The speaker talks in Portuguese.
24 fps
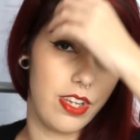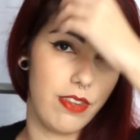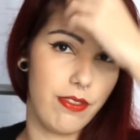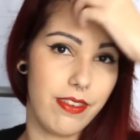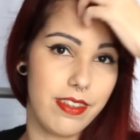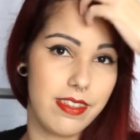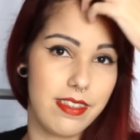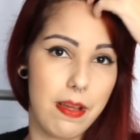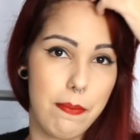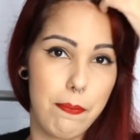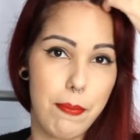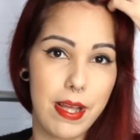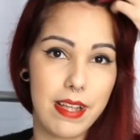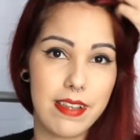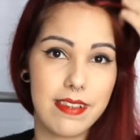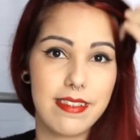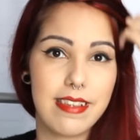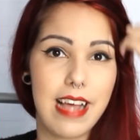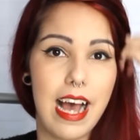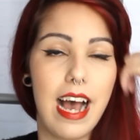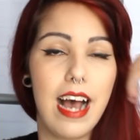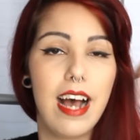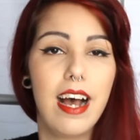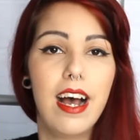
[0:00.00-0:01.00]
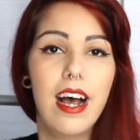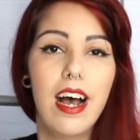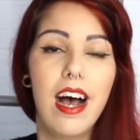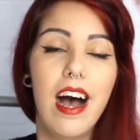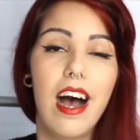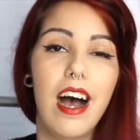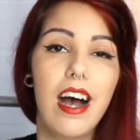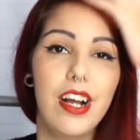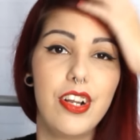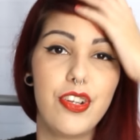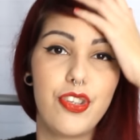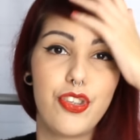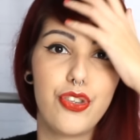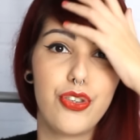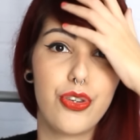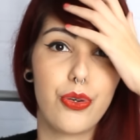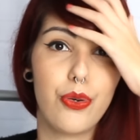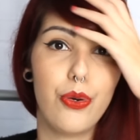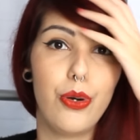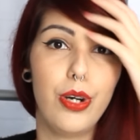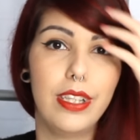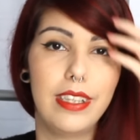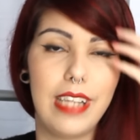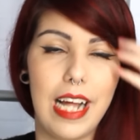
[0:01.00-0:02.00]
e você pensar antes de
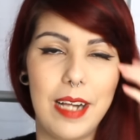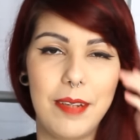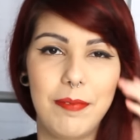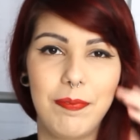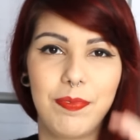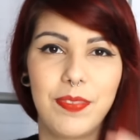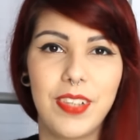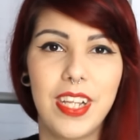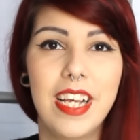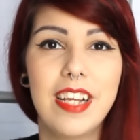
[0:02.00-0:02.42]
cortar.